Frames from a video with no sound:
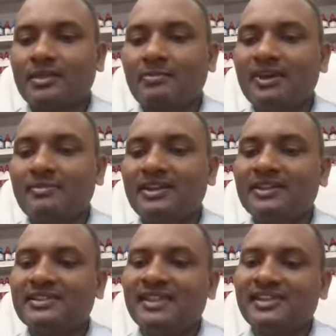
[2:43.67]
समय
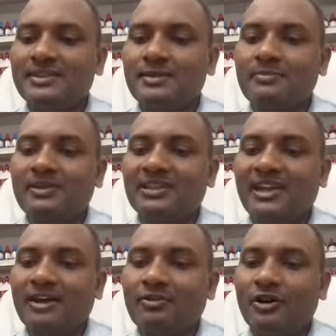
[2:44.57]
में तेजी से
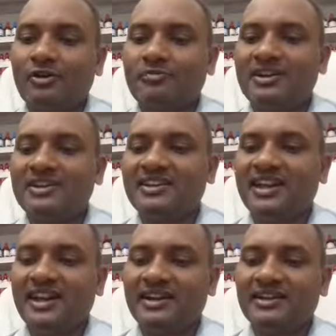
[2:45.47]
बदलाव और
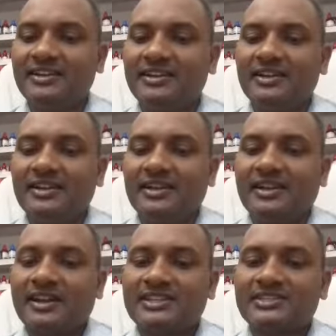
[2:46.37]
मिट्टी हांडी
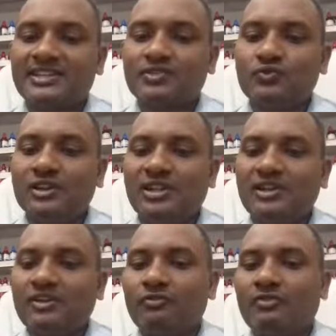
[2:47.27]
कच्चे
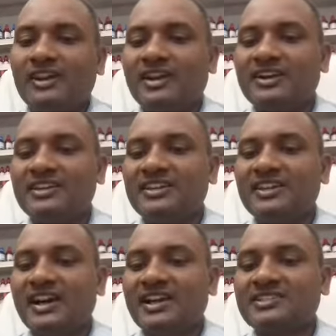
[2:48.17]
चूल्हे व लकड़ी
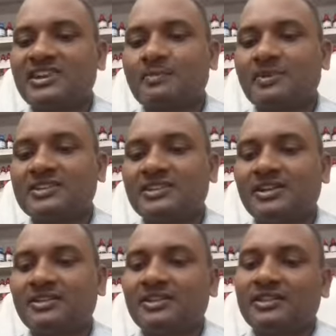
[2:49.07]
की आंच का
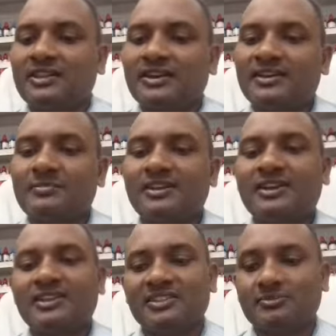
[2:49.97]
प्रचलन
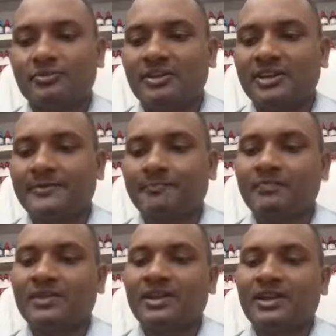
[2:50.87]
तकरीबन ख़त्म हो गया
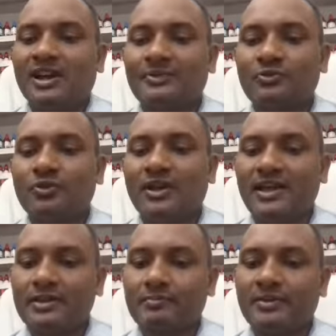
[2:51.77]
अब तो
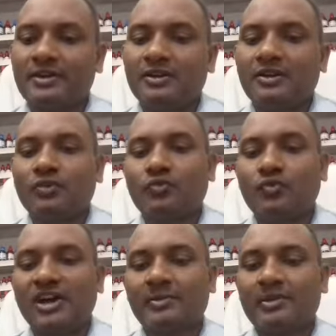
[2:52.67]
गैस पर
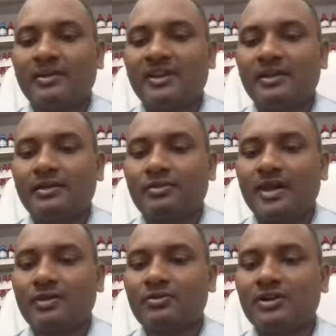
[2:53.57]
कुकर में बने
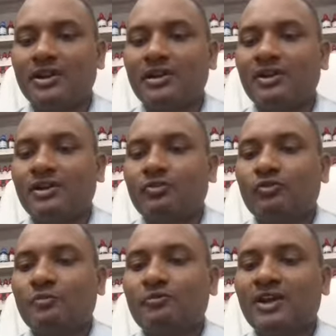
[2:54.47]
सागों का
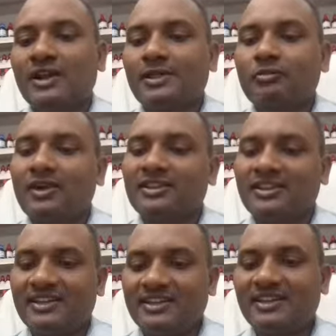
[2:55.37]
वो पुराना
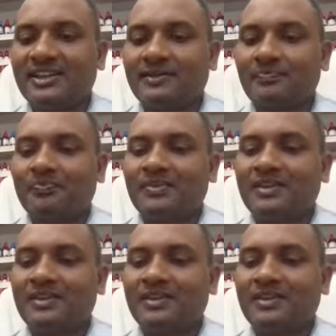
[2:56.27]
स्वाद नहीं रहा